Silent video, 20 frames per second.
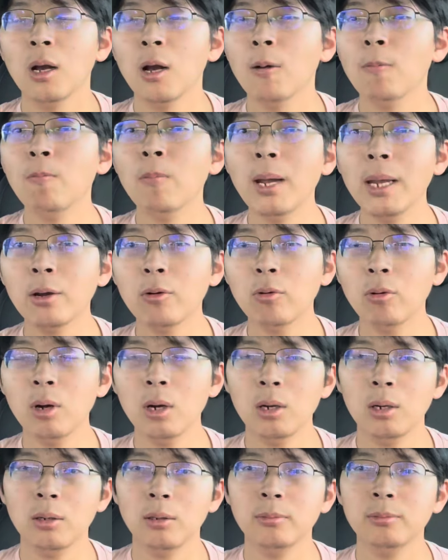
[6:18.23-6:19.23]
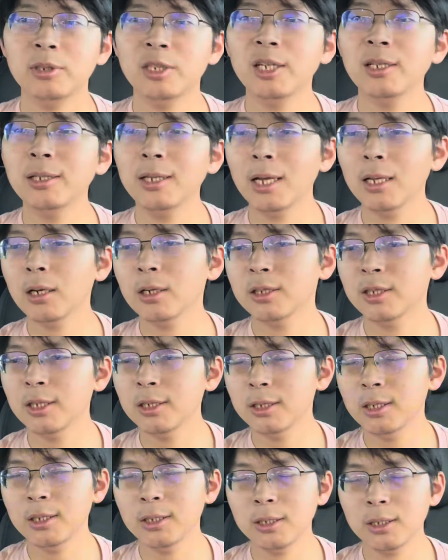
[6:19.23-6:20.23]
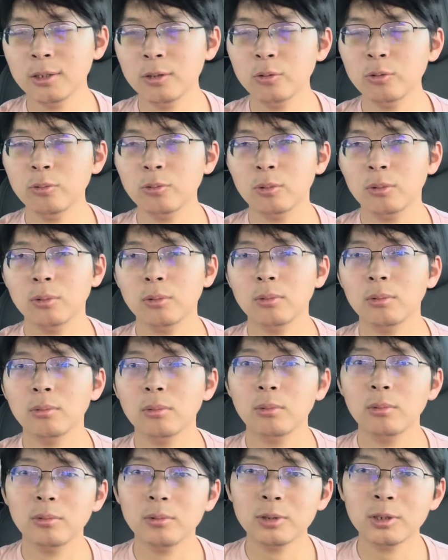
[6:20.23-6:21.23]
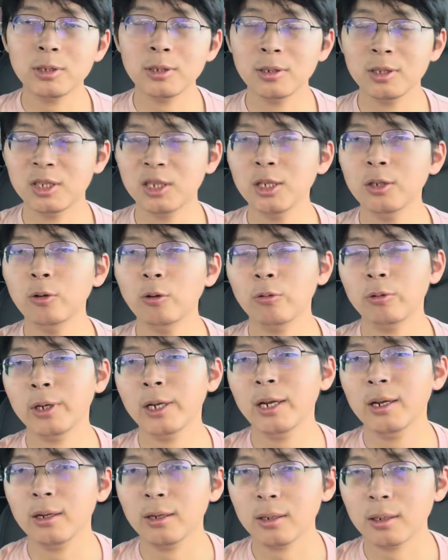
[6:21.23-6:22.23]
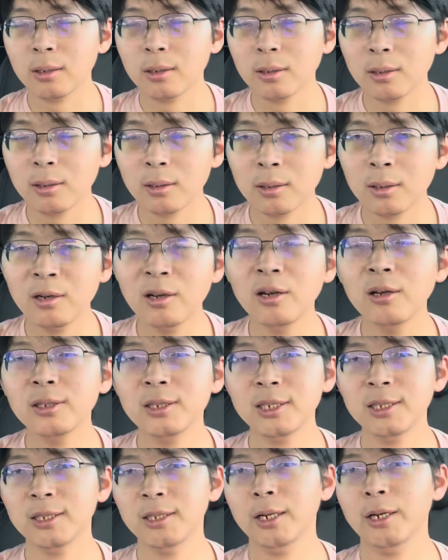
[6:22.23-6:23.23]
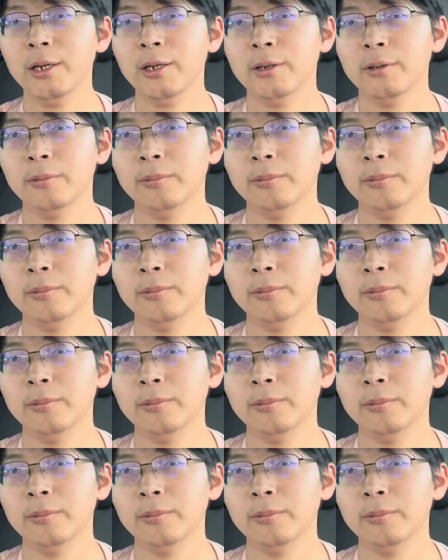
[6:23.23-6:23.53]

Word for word: 美国今天的经济支柱是金融业、科技业。